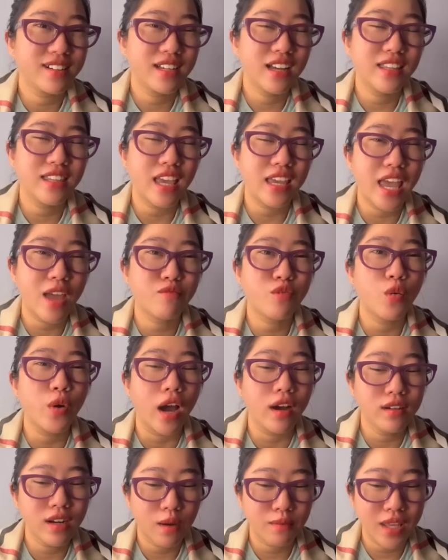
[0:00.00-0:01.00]
cái chị em phụ
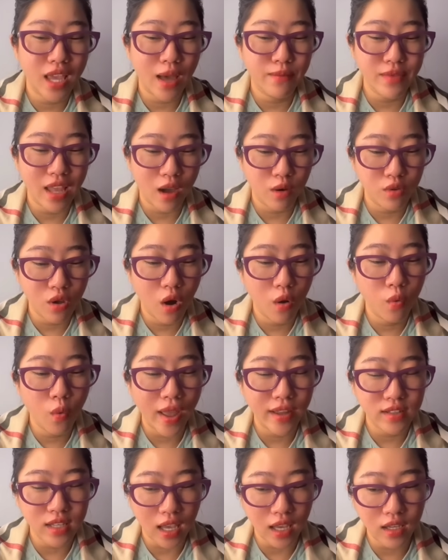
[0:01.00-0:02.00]
nữ nào dám nhào vô
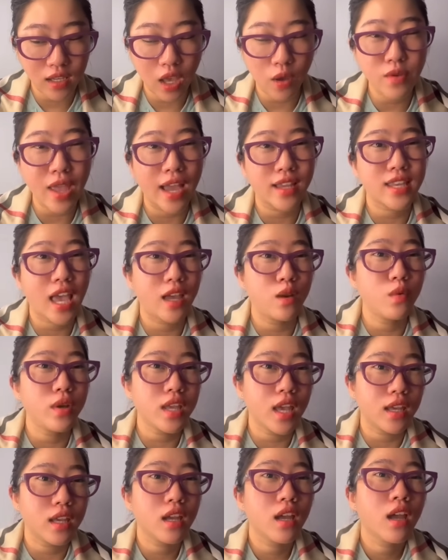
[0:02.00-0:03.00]
quen chị kiểu dạng vậy quý
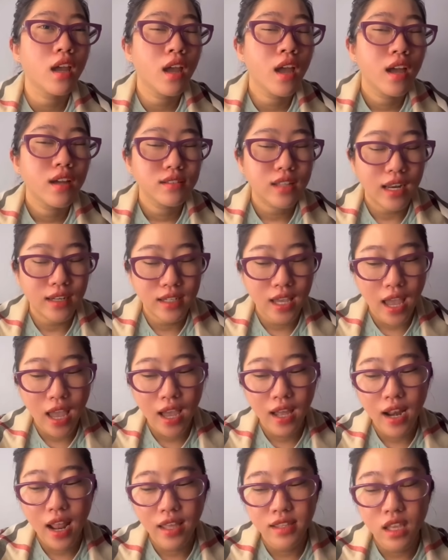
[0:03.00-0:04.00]
vị thành
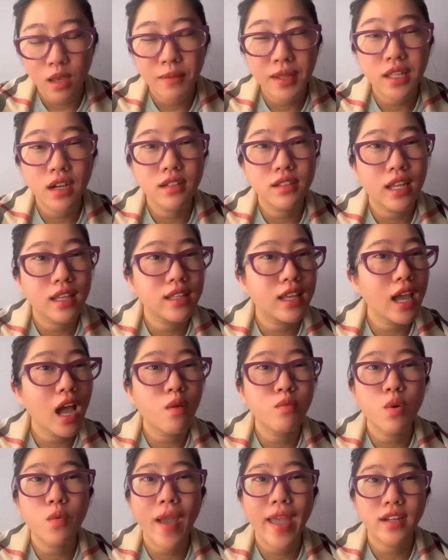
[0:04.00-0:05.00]
ra là chị bé tư này chị
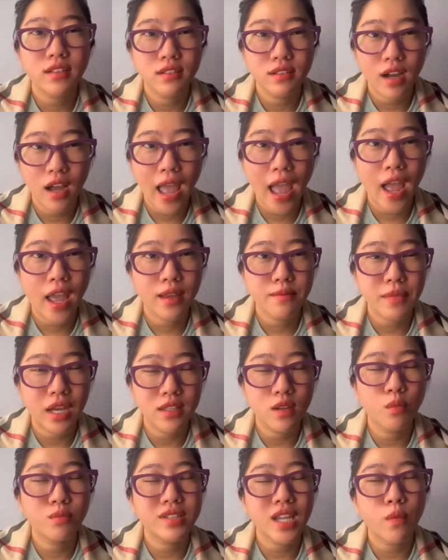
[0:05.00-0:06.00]
không có quen được ai mà
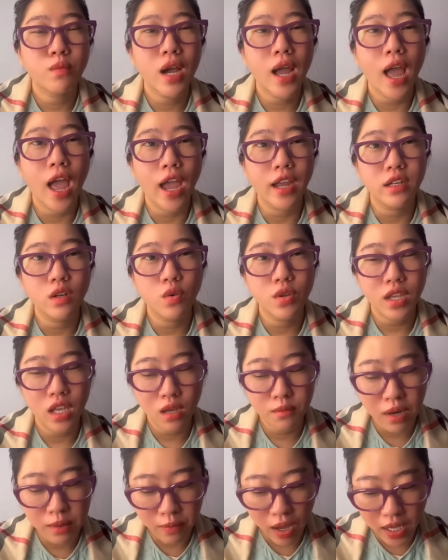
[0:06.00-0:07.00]
chung trong cái hệ đó của chị
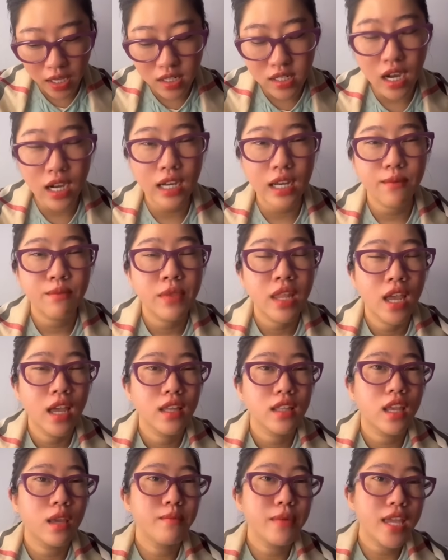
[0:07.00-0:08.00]
ở bên mỹ hết trơn
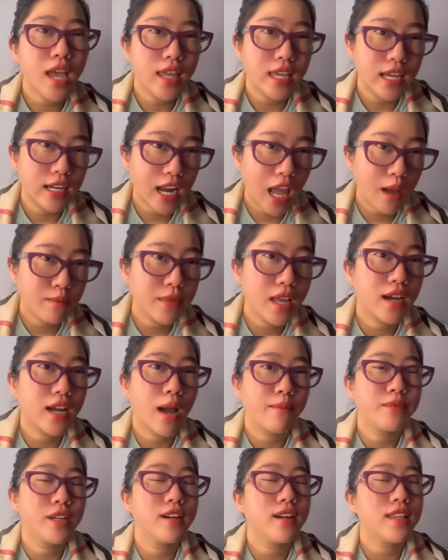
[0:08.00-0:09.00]
chị mới về việt nam giờ
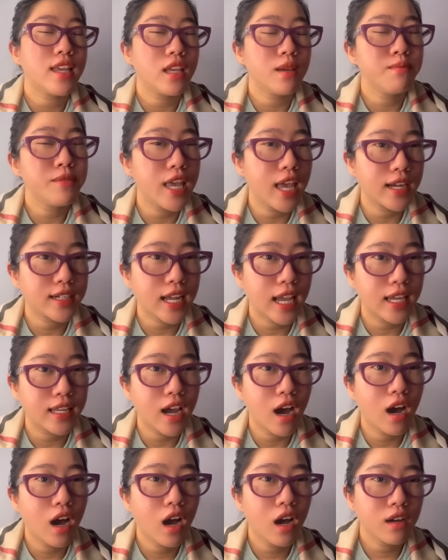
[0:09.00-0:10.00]
gặp được cái chị giúp việc này
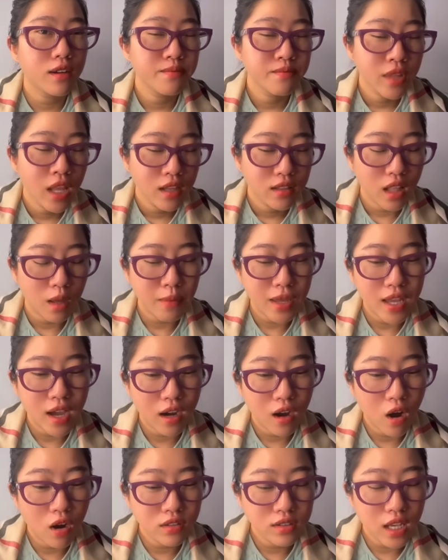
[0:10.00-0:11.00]
đó thì bây giờ
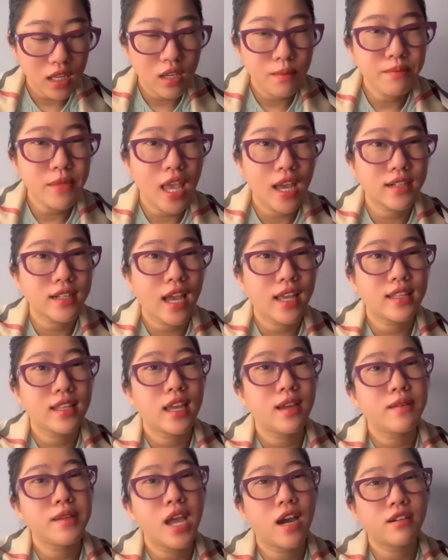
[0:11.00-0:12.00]
còn chị giúp việc này
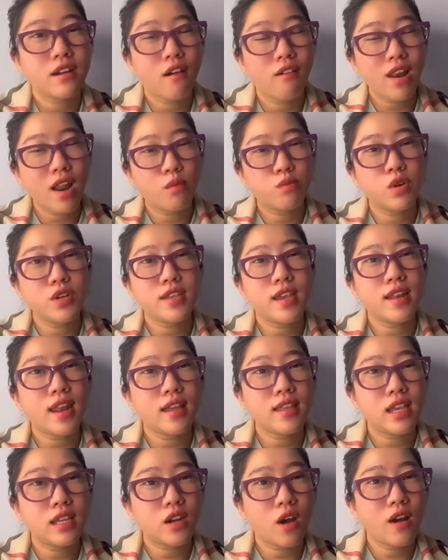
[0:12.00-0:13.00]
thì cái giờ nỗi lòng của chị là
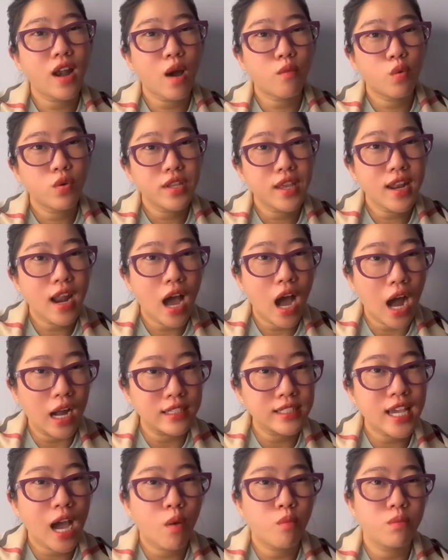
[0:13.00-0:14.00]
gì nỗi lòng của chị là
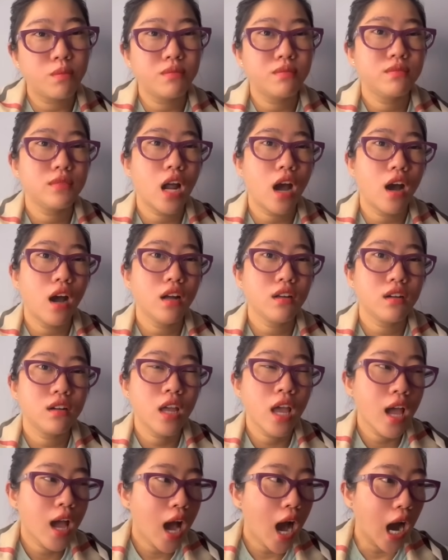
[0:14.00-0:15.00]
hận chồng đó
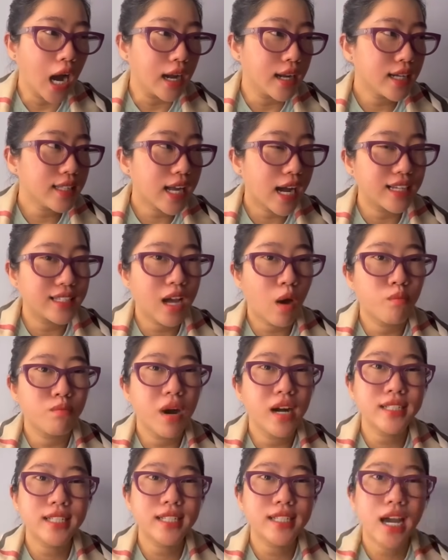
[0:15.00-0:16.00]
hận cái thằng chồng
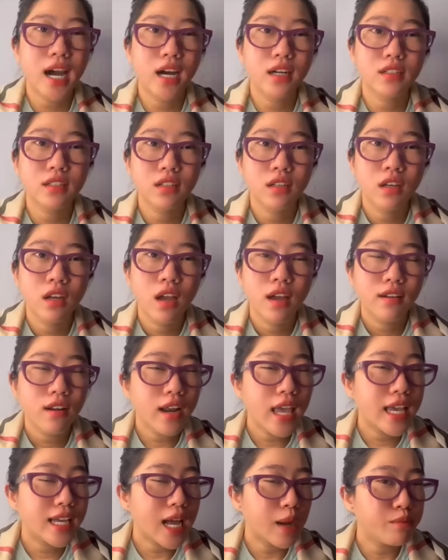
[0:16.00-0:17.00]
bất nhân nó
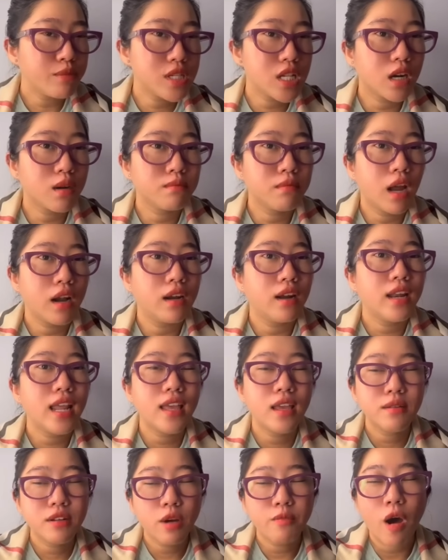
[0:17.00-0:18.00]
đi cắm sừng mình nó
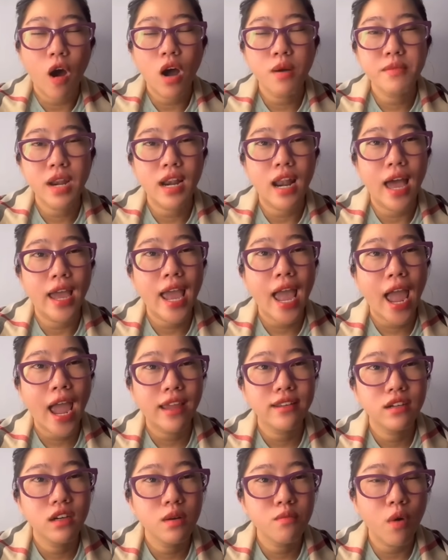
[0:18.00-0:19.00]
đi nó bỏ mình lại hai
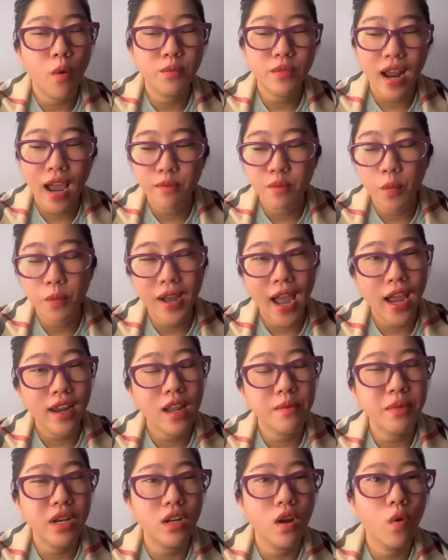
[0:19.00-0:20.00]
đứa một trai một gái
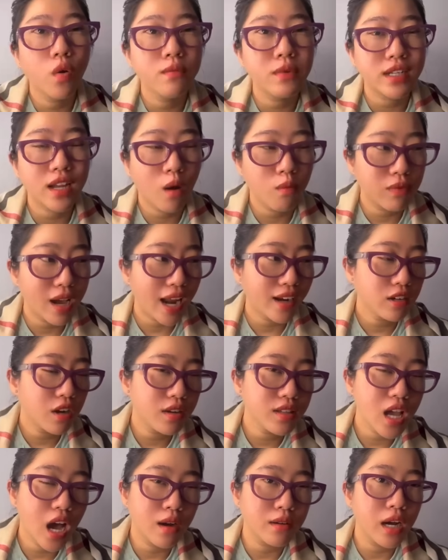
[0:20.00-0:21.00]
để mình nuôi mình gồng gánh
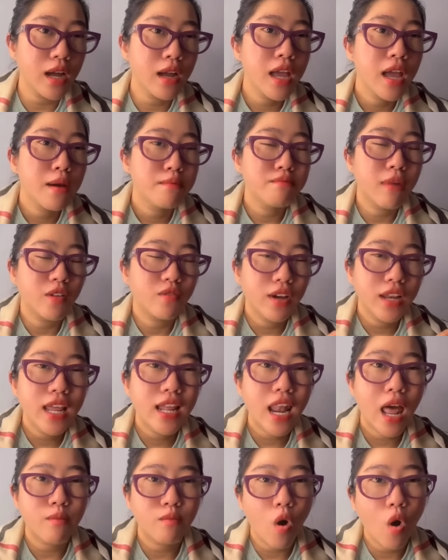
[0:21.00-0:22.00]
rồi giờ á mình phải đi
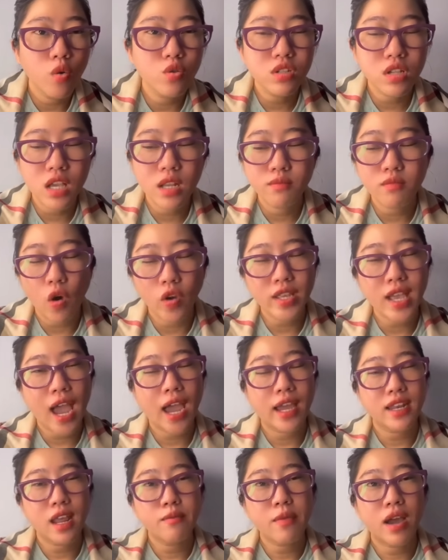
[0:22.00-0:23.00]
làm ô xin mỗi
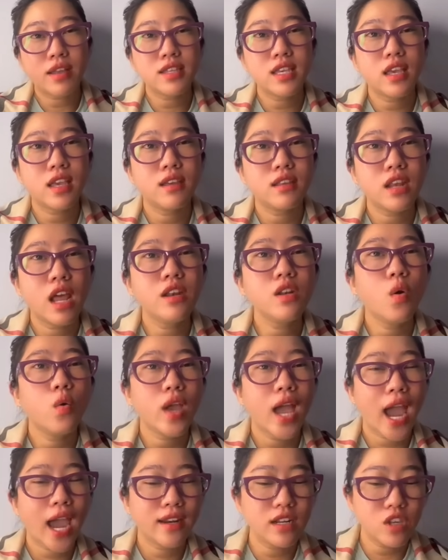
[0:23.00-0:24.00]
ngày để mà anh chi để
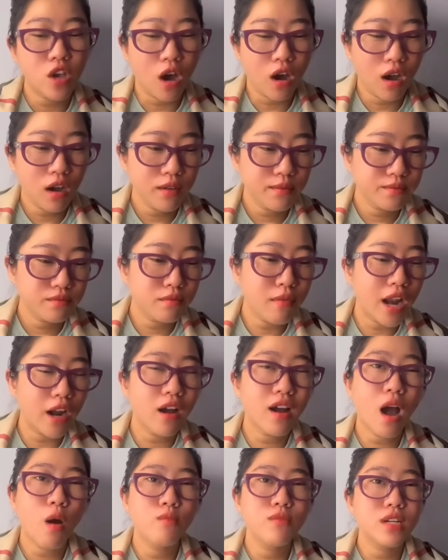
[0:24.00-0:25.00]
nuôi hai đứa nhỏ mà
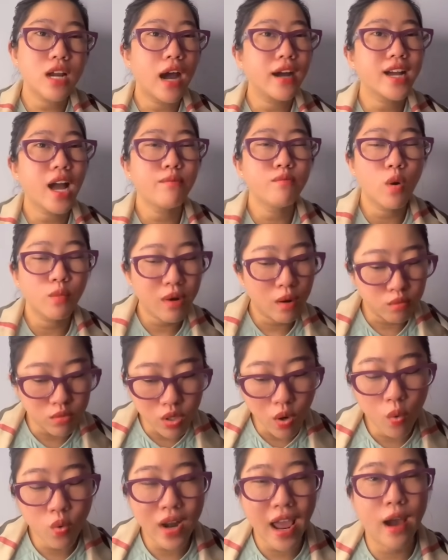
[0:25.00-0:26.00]
nó không trợ cấp một đồng
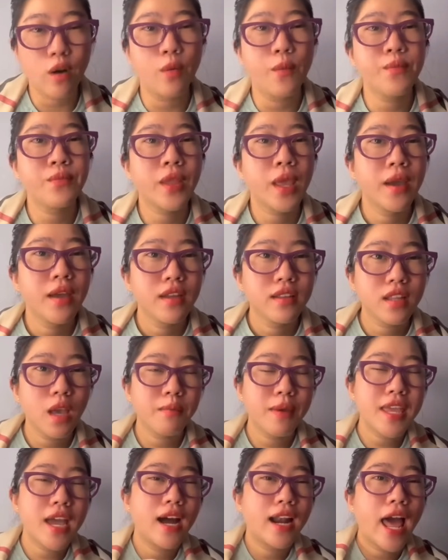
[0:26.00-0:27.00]
xu nào thì
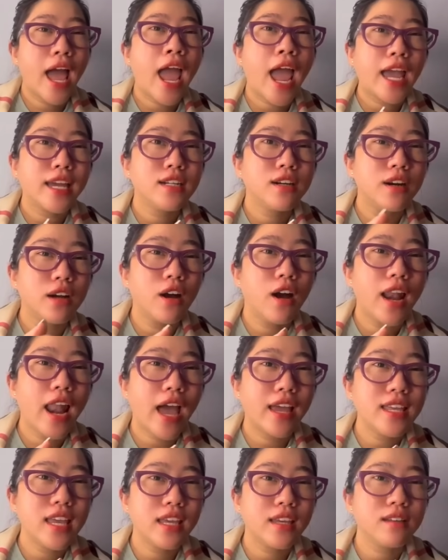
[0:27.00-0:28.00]
bây giờ là hai người gọi
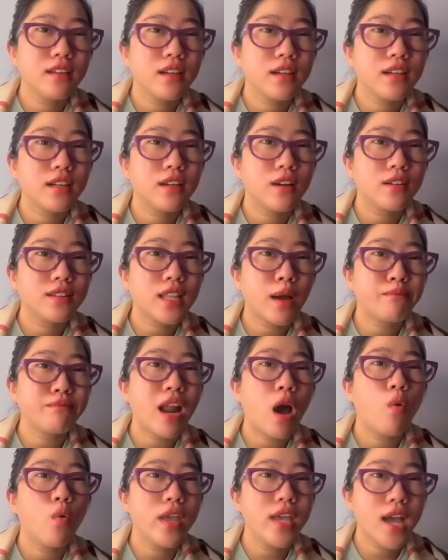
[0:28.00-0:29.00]
là gì tâm
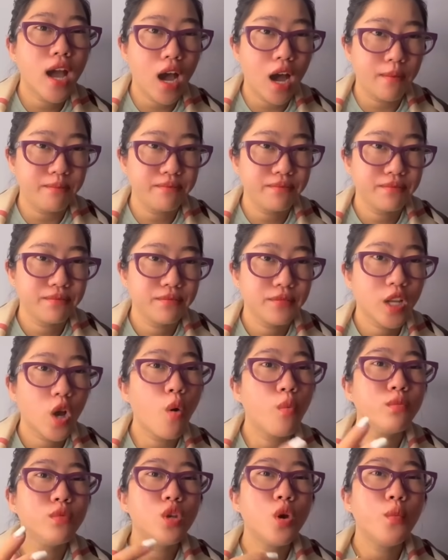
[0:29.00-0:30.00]
đầu ý hợp
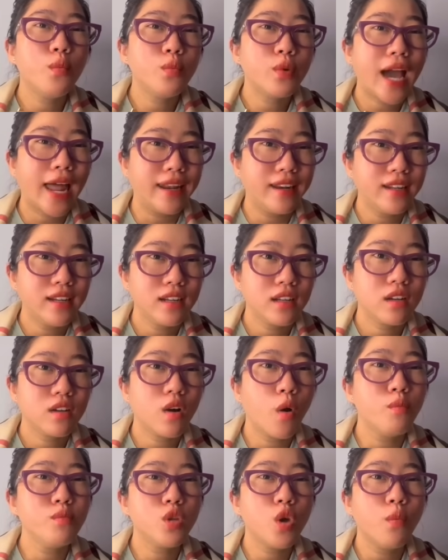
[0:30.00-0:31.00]
cùng chung cảnh
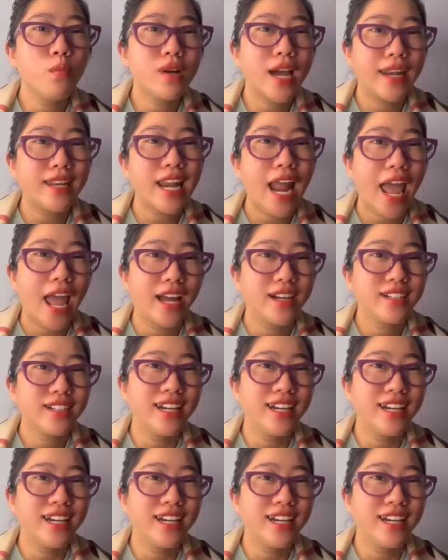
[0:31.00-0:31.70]
cùng chung cảnh nạn